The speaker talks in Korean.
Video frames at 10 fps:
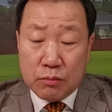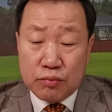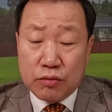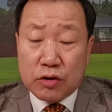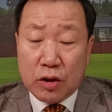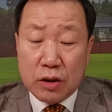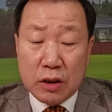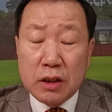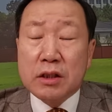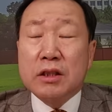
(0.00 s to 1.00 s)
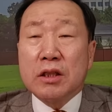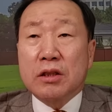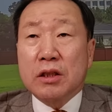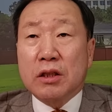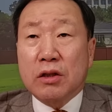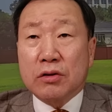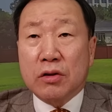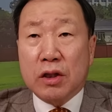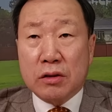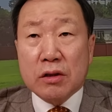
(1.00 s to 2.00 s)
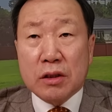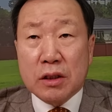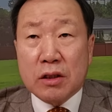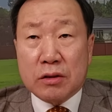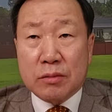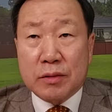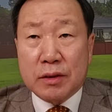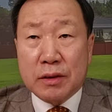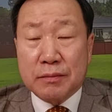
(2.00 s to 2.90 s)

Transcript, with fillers: 부천 을 지역의 경선에서 이겼습니다.